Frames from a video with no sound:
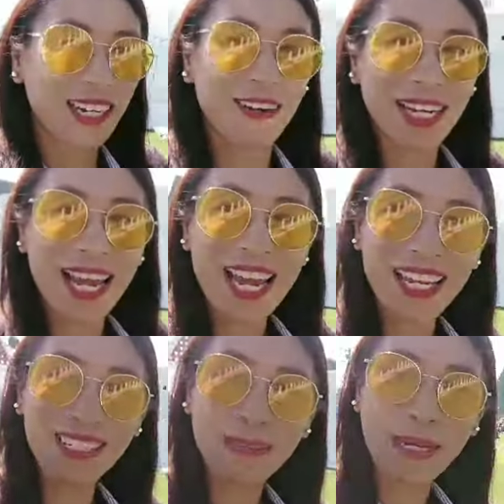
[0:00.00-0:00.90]
โอเค
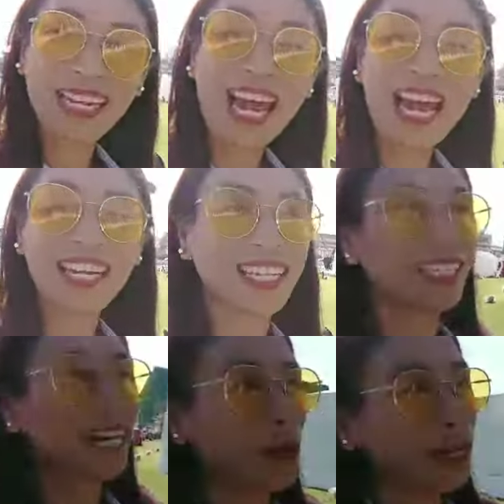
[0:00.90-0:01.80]
ไปแล้วนะเดี๋ยว
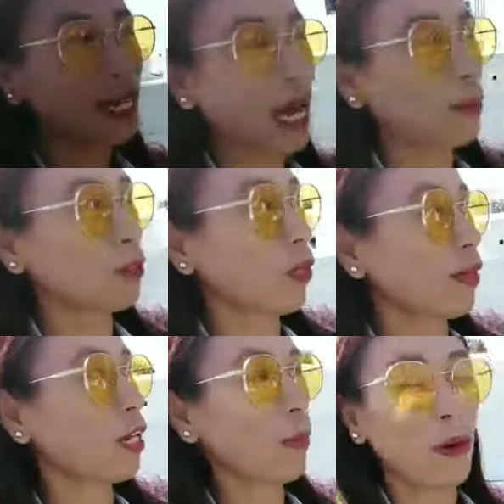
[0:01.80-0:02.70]
กี้จะเข้าไปกราบอนุสาว
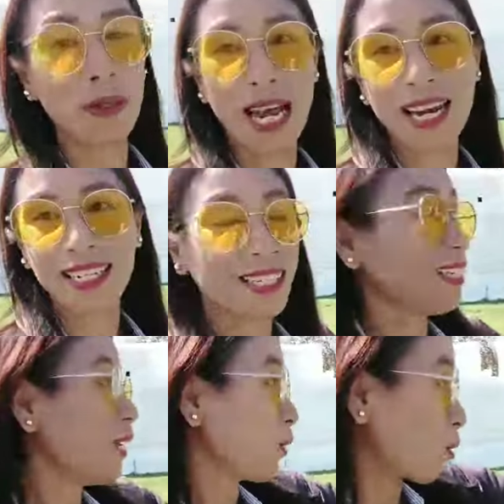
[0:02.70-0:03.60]
รีย์ของพระองค์ท่าน
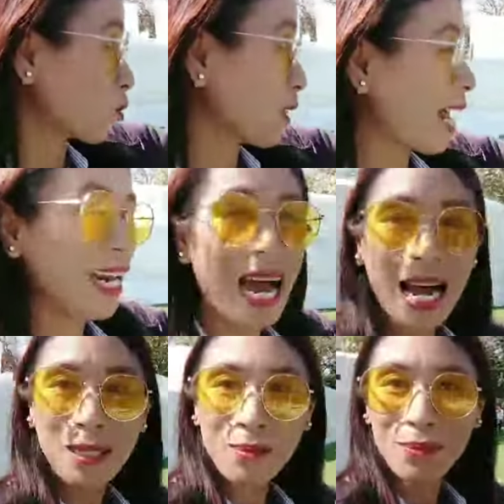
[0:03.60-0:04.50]
ตรงจุดนั้นนะ
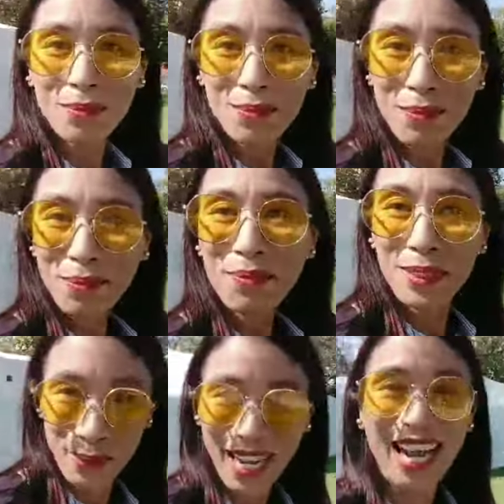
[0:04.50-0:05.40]
คะ
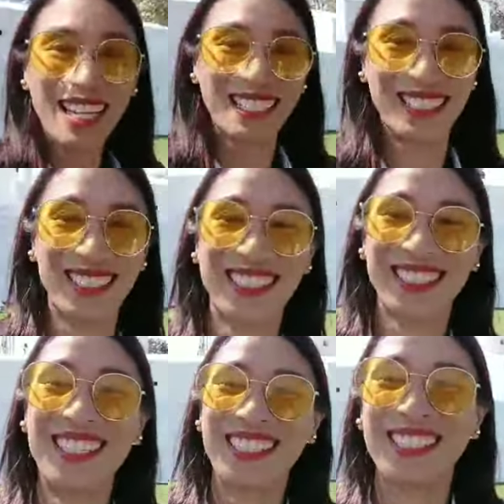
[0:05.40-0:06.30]
ไปค่ะ
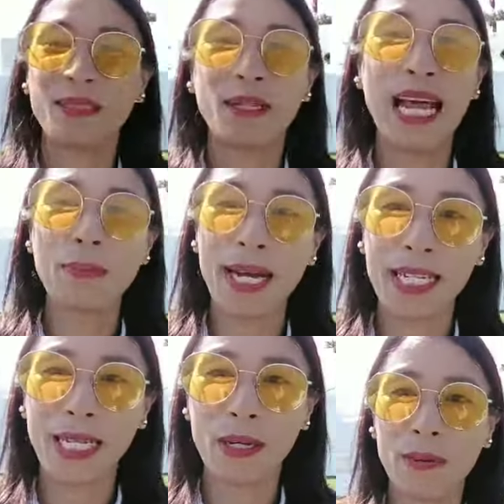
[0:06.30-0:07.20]
ลาไป
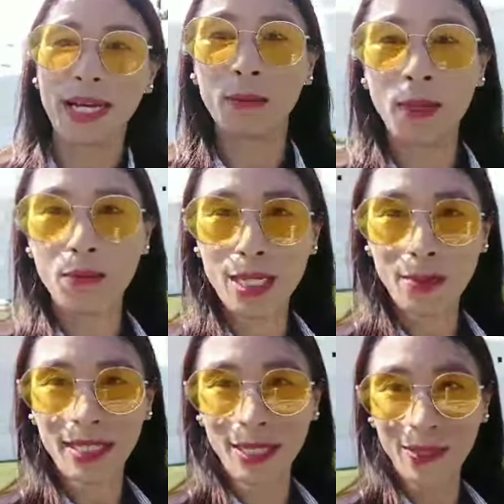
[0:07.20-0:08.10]
ที่บริเวณป้อมวิชัย
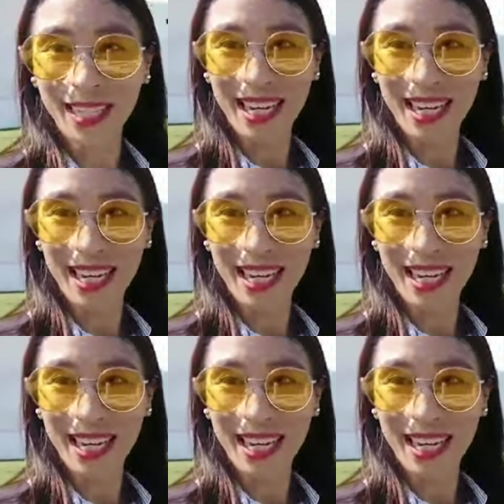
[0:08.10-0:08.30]
ประสิทธิ์ตรงนี้